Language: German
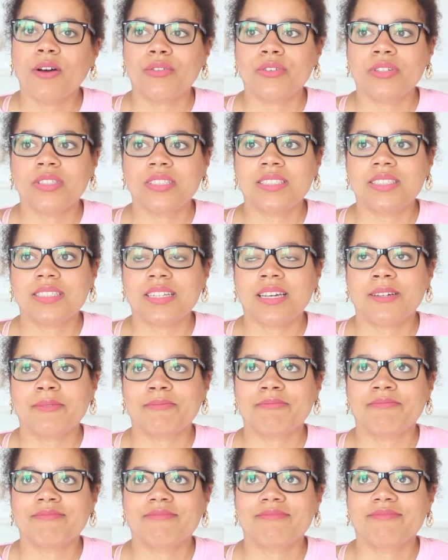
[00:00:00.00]
Und
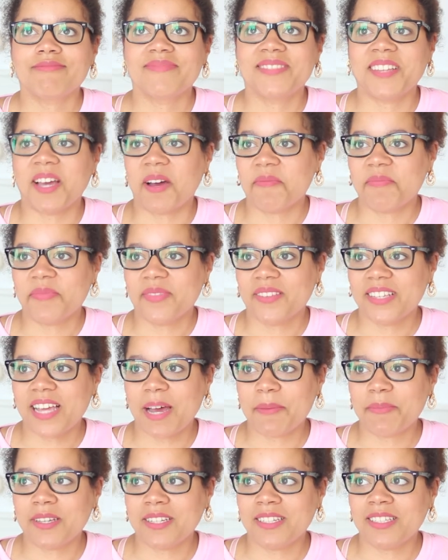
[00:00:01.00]
ähm, ja,
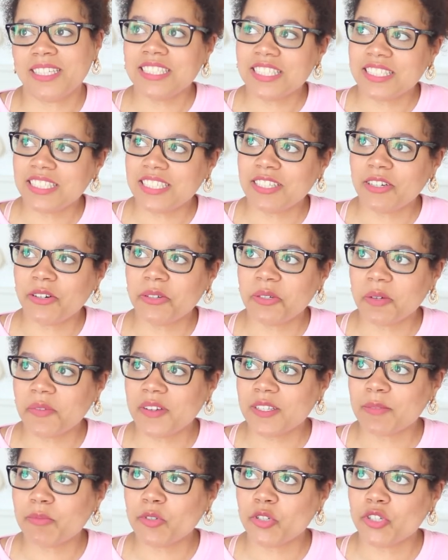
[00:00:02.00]
habe dann im Internet auch noch
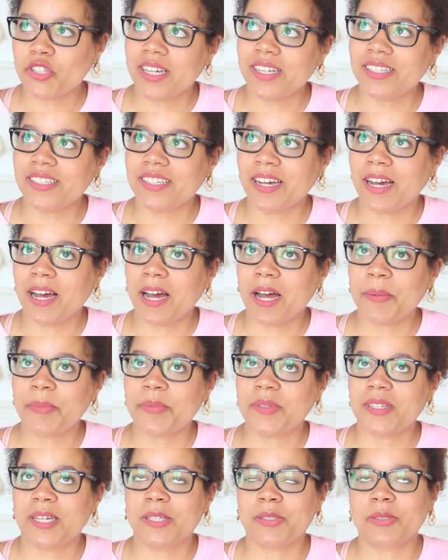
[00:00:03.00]
was bestellt
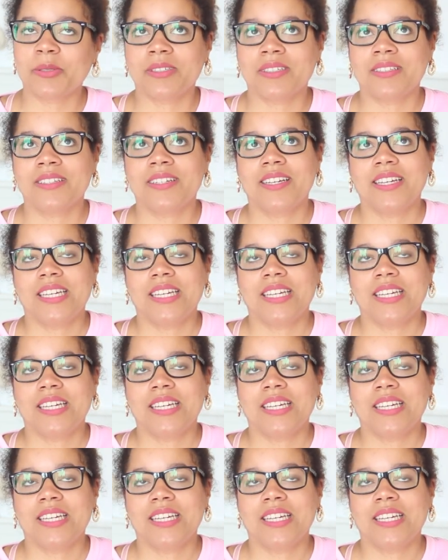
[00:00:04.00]
gehabt. Also